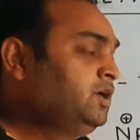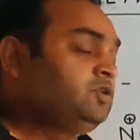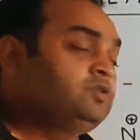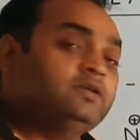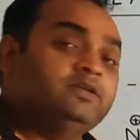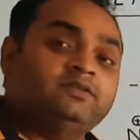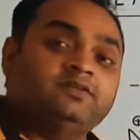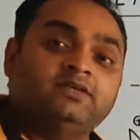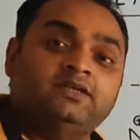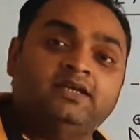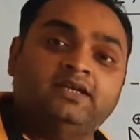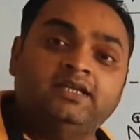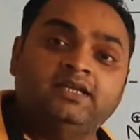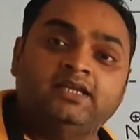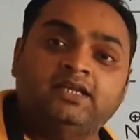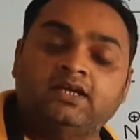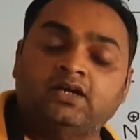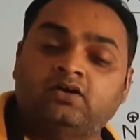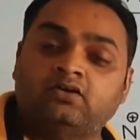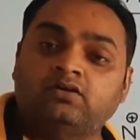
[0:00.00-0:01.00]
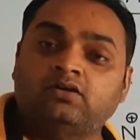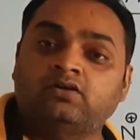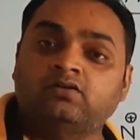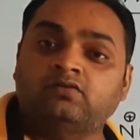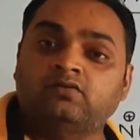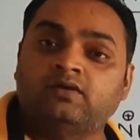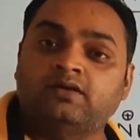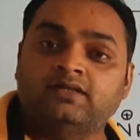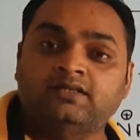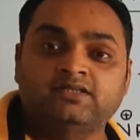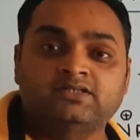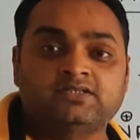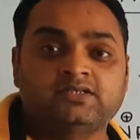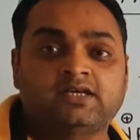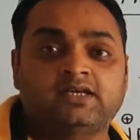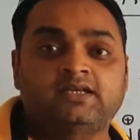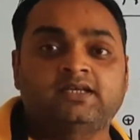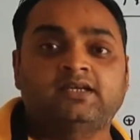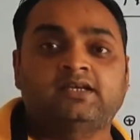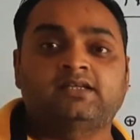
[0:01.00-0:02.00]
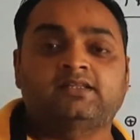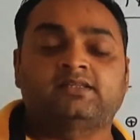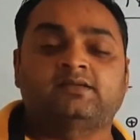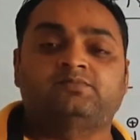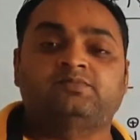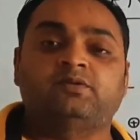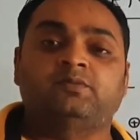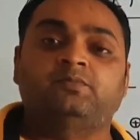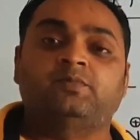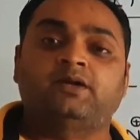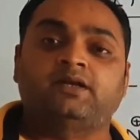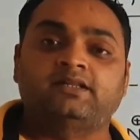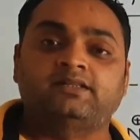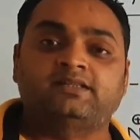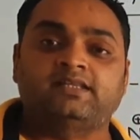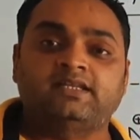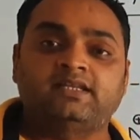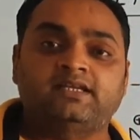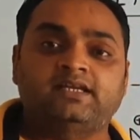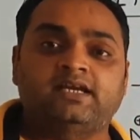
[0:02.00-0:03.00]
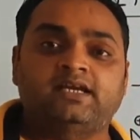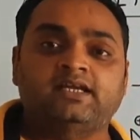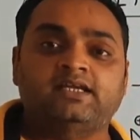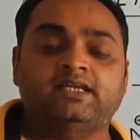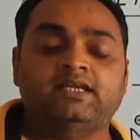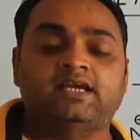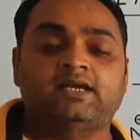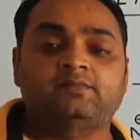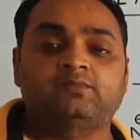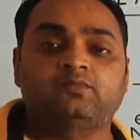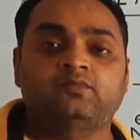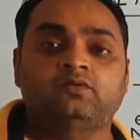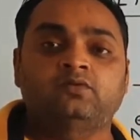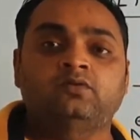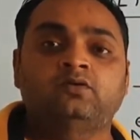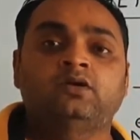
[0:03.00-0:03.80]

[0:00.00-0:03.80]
तो एसिडिटी के ऑर्डर को अरेंज करने का सबसे बेटर तरीका है कि आपको